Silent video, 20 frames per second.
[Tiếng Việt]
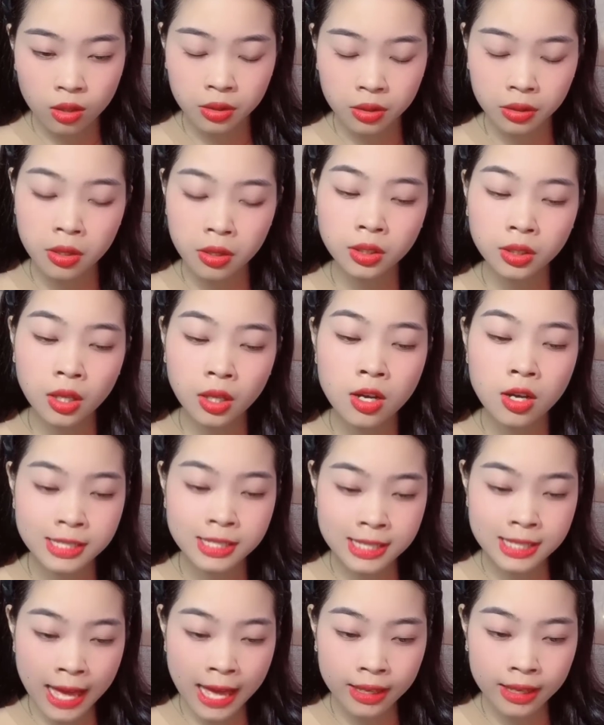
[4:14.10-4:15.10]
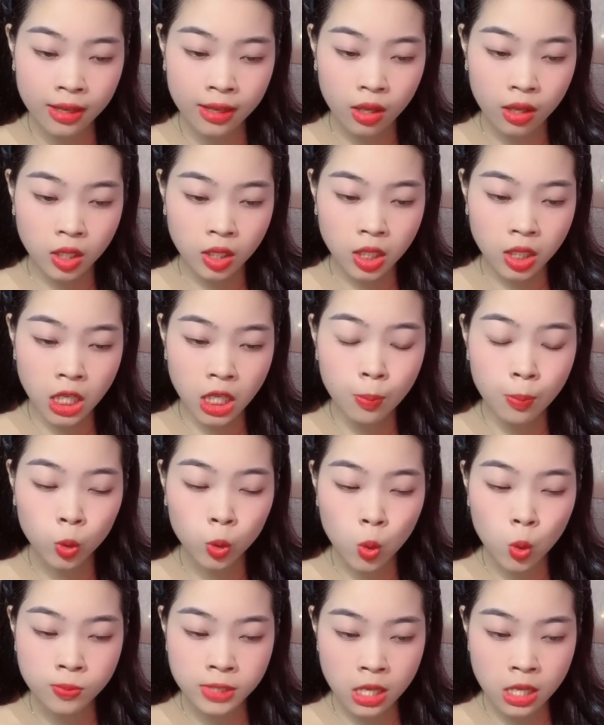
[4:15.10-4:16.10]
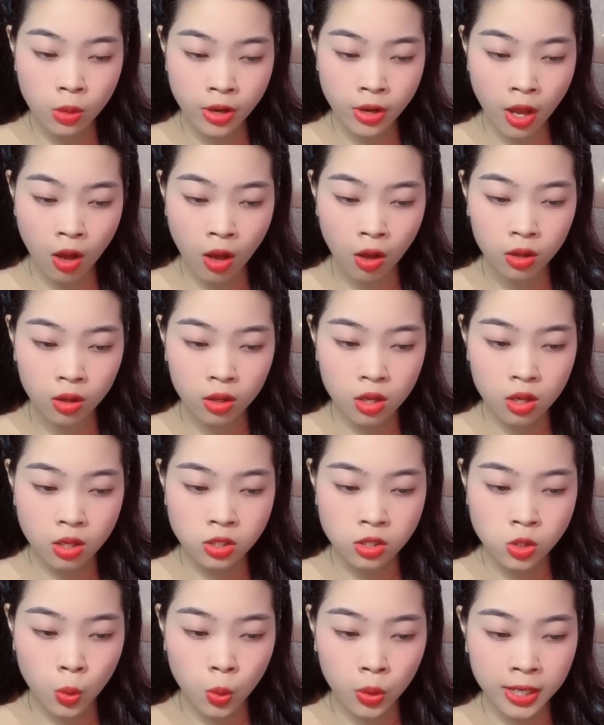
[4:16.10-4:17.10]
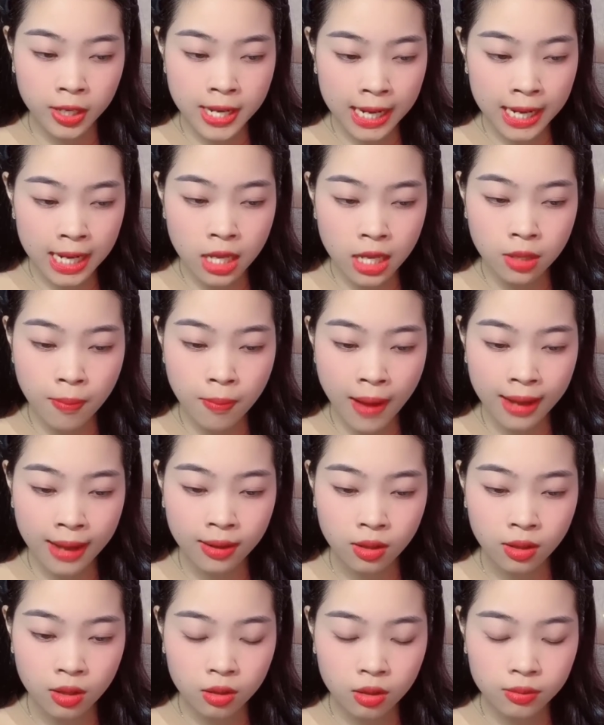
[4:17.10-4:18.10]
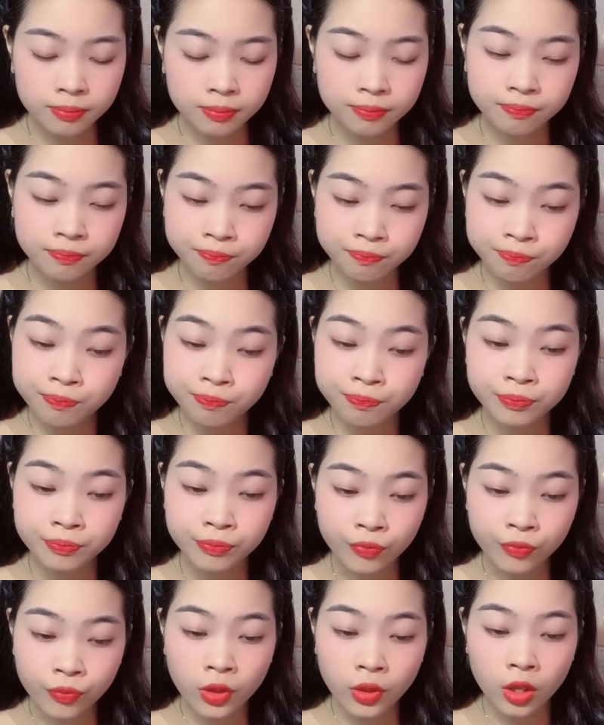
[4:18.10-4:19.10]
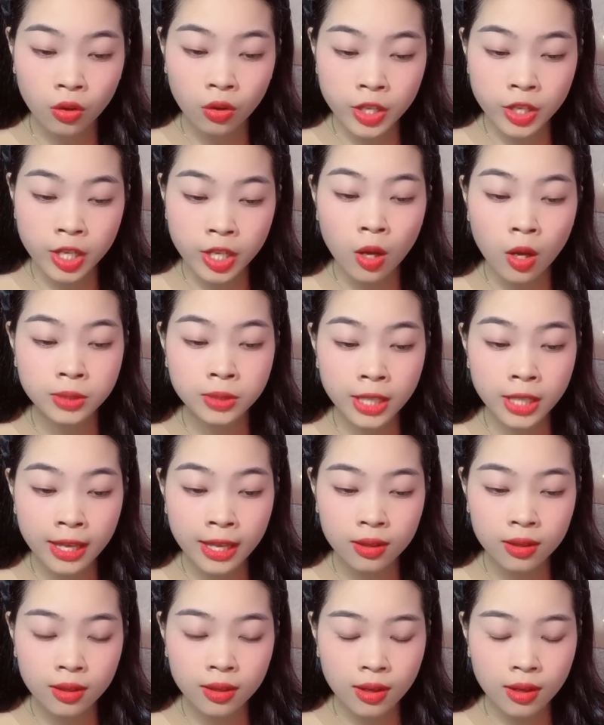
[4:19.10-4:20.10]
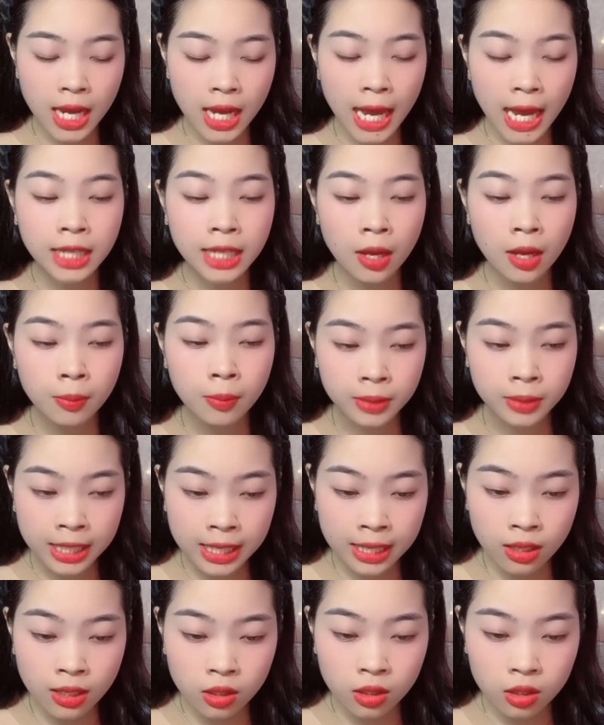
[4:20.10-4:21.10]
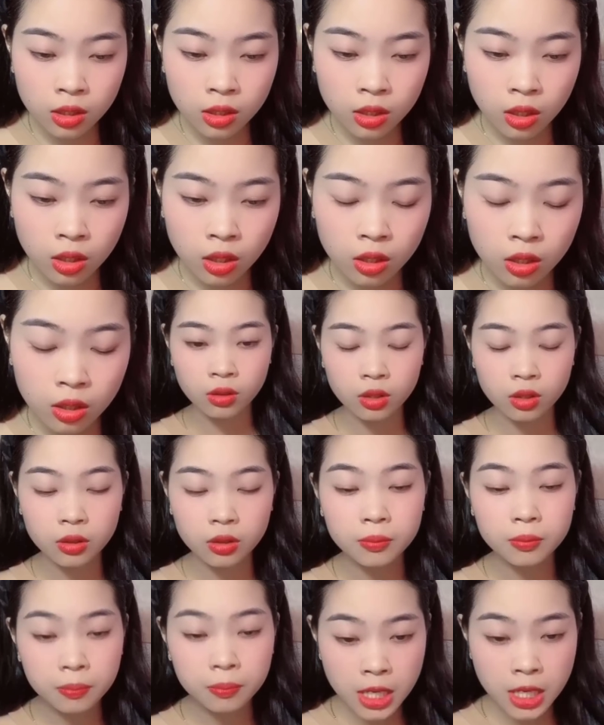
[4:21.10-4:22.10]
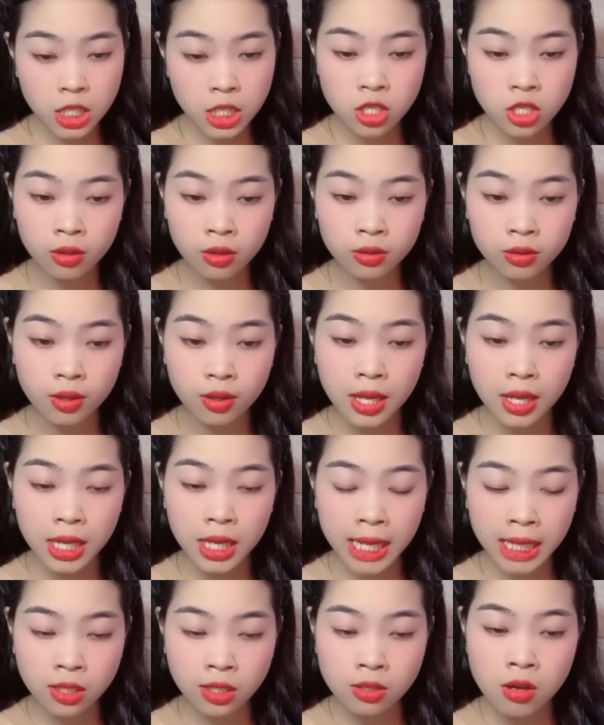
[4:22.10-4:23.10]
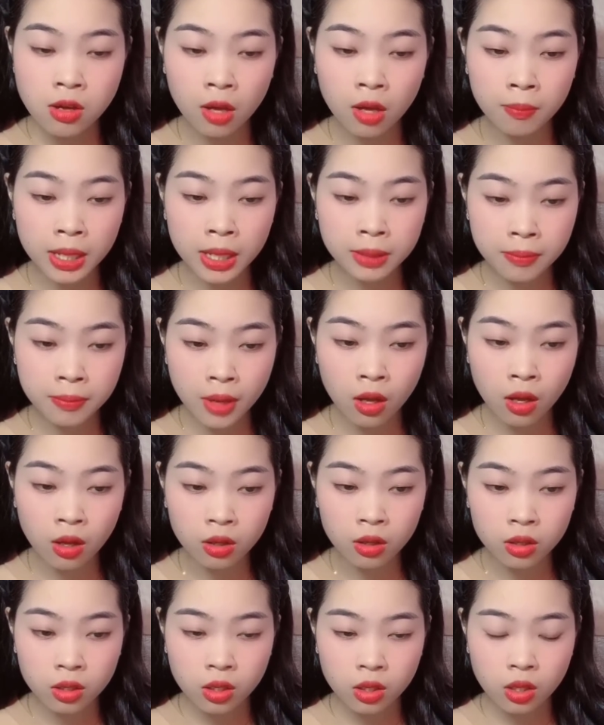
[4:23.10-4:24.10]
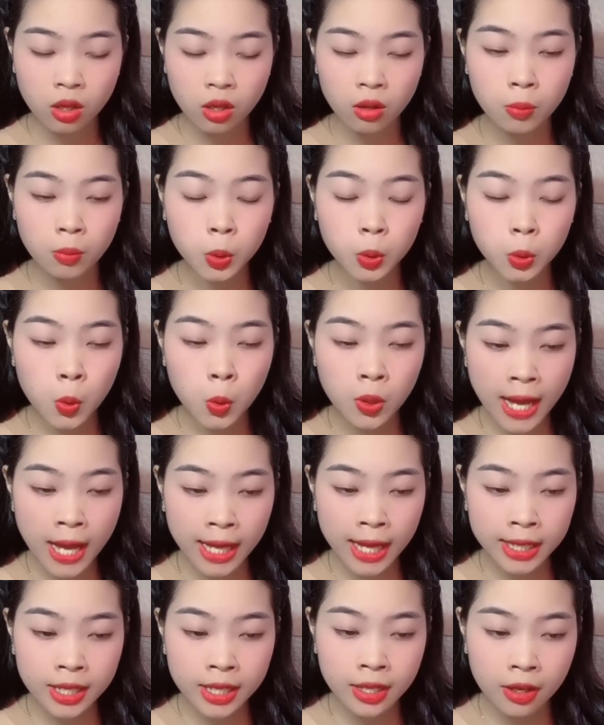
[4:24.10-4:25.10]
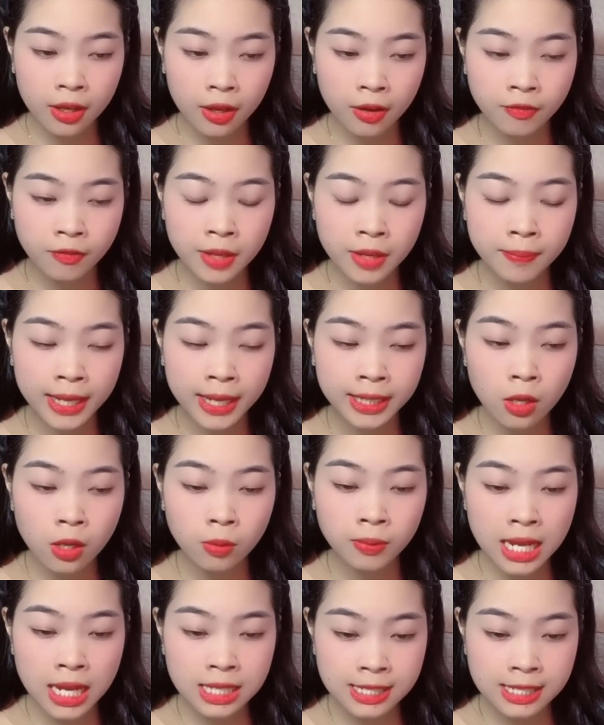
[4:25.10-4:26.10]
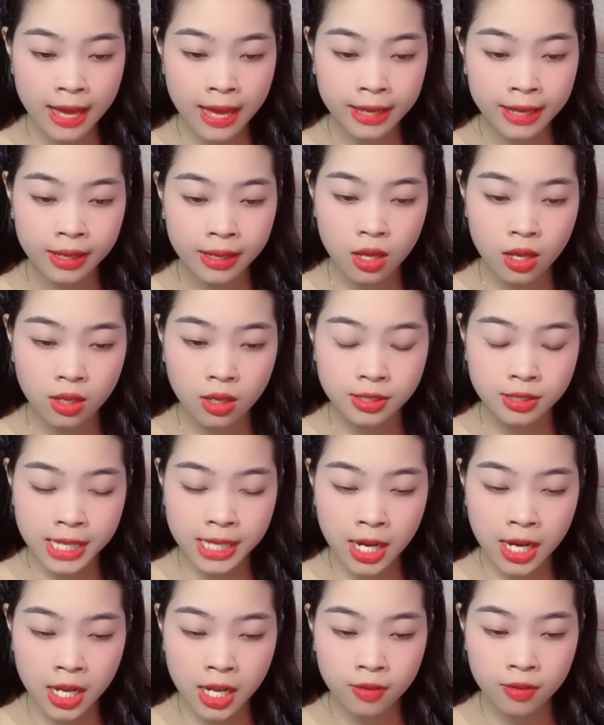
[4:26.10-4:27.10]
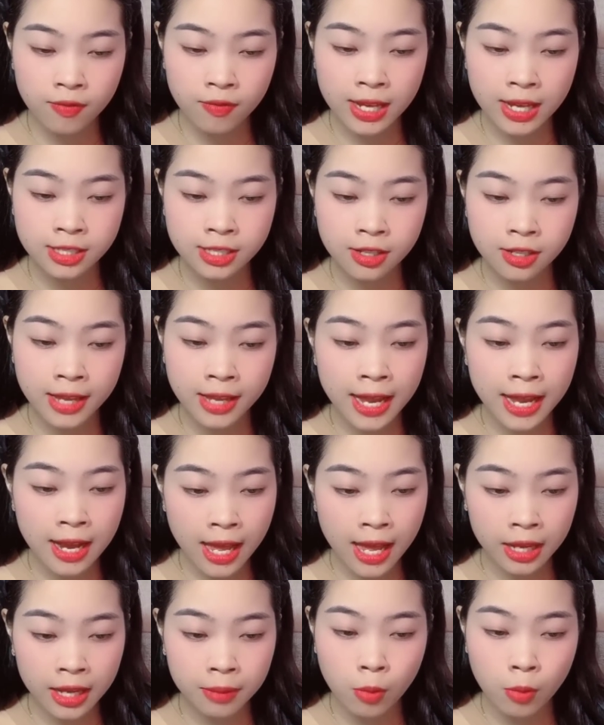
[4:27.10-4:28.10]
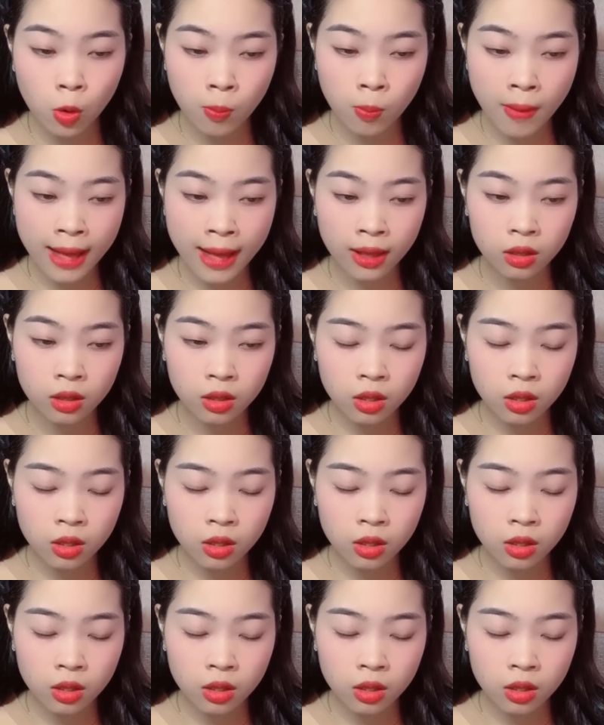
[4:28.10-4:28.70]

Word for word: Đức thở dài, nhấp một ngụm rượu đỏ, rồi đặt lên bàn. Ừm, vị không tệ, anh thầm nghĩ. Bất chợt, cánh cửa bật mở. Một cô gái với mái tóc đen dài, xen lẫn vài sợi highlight màu bạc,